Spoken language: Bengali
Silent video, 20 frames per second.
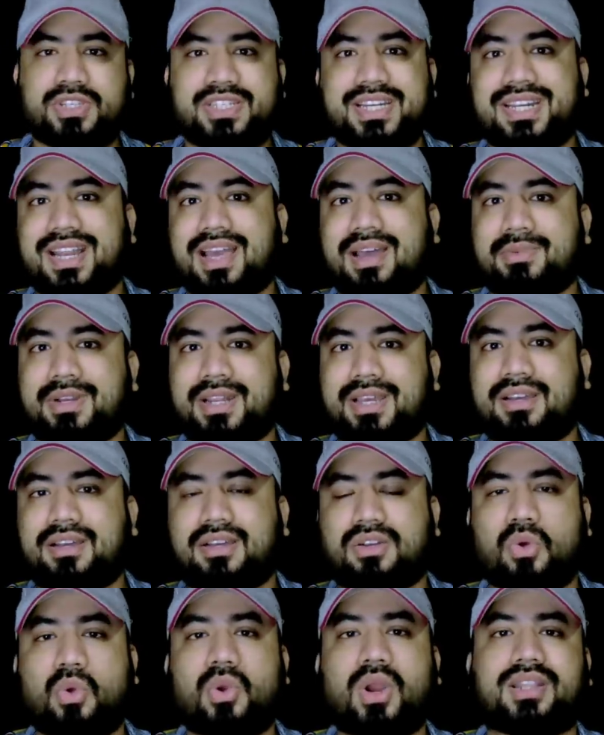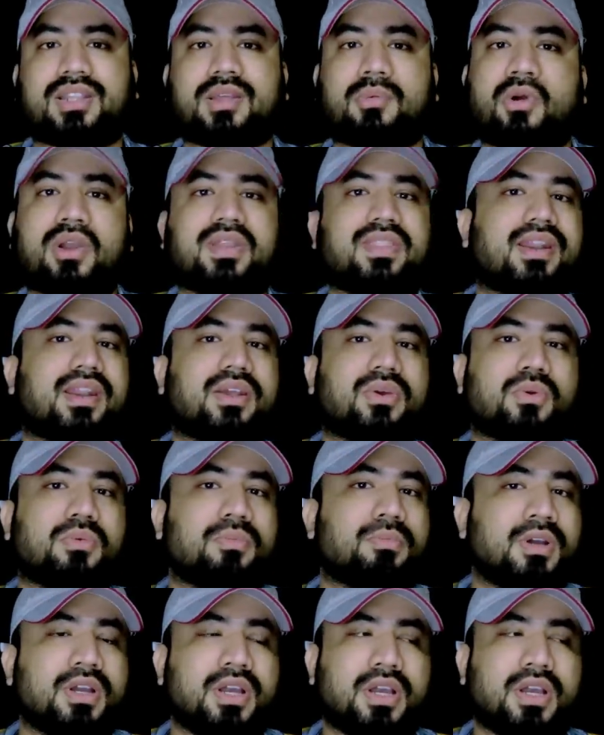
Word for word: যেটা আমরা কলকাতা ময়দানে খুব